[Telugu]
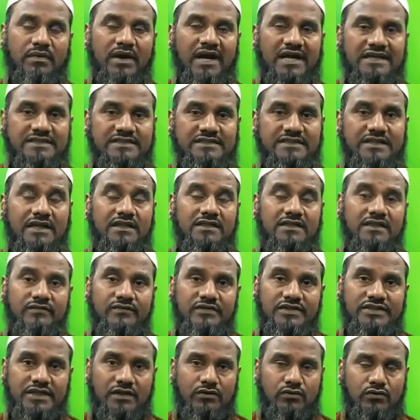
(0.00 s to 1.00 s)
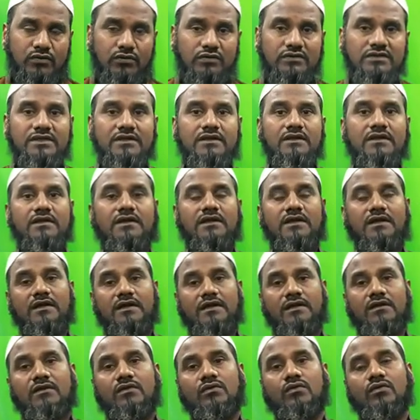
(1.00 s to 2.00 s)
పాశ్చాత్య విషకృతికి
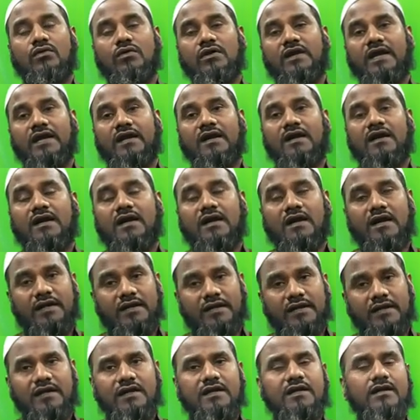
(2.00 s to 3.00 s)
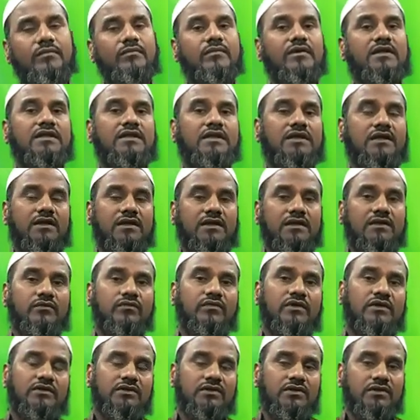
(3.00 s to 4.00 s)
లోనైనాక అనేక మంది
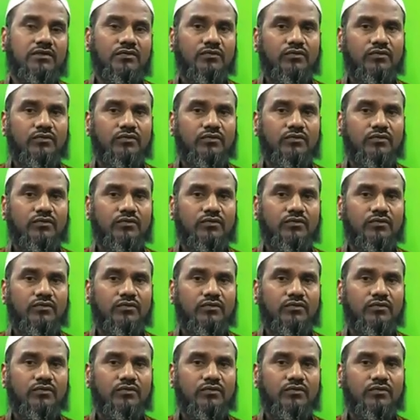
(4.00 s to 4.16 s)
యువతి